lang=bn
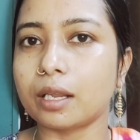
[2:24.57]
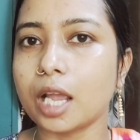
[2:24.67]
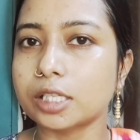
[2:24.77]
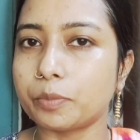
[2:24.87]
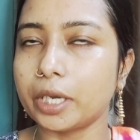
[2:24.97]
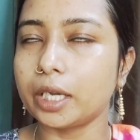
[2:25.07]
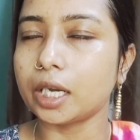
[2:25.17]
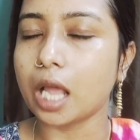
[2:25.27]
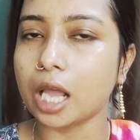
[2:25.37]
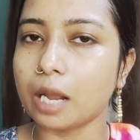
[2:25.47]

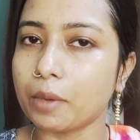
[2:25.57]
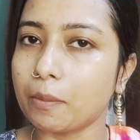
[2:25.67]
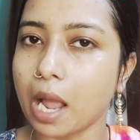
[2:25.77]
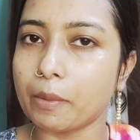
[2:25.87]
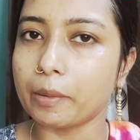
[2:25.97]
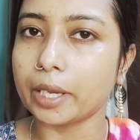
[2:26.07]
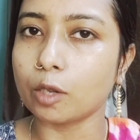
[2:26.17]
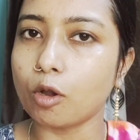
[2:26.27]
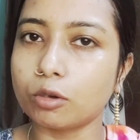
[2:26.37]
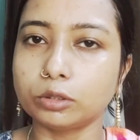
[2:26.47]
হাজব্যান্ডের আর আমার মা বাবায়
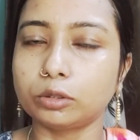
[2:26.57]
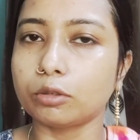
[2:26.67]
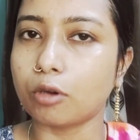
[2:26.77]
অকথ্য